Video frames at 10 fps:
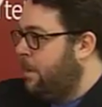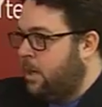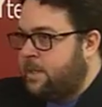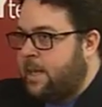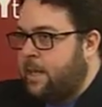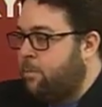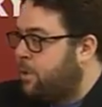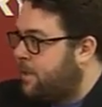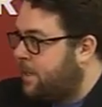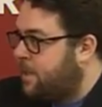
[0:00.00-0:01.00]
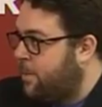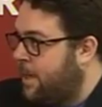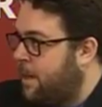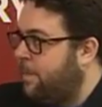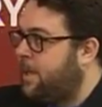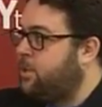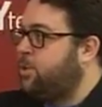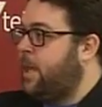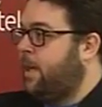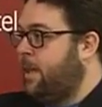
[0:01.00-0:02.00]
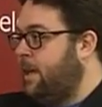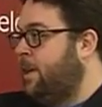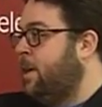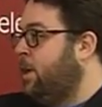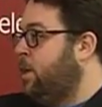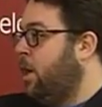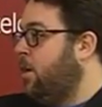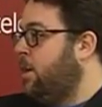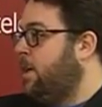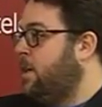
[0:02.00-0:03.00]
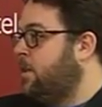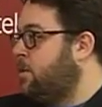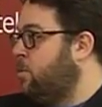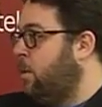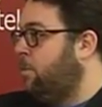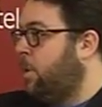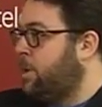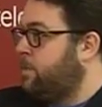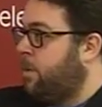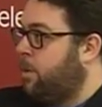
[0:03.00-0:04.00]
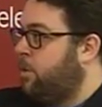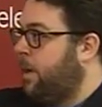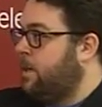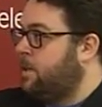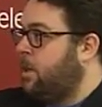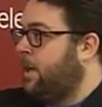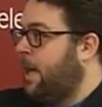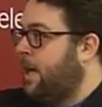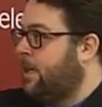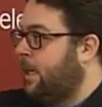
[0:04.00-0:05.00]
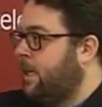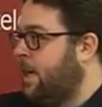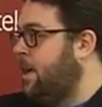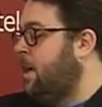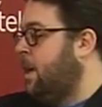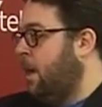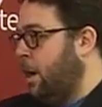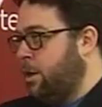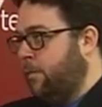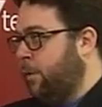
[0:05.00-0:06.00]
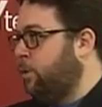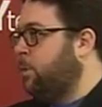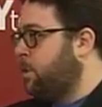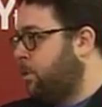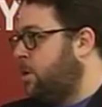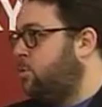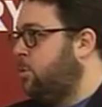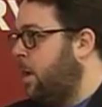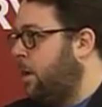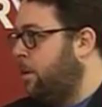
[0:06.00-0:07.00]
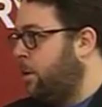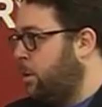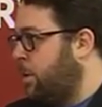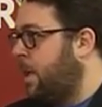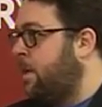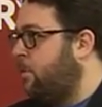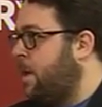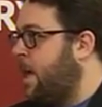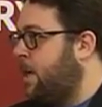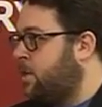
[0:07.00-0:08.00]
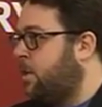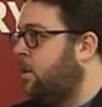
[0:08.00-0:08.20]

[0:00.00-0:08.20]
mais là, ça débute cette semaine à Place du Saguenay. Il y aura un kiosque où on pourra se procurer un calendrier euh, de photos qui sont issues de, ton dernier voyage. Oui,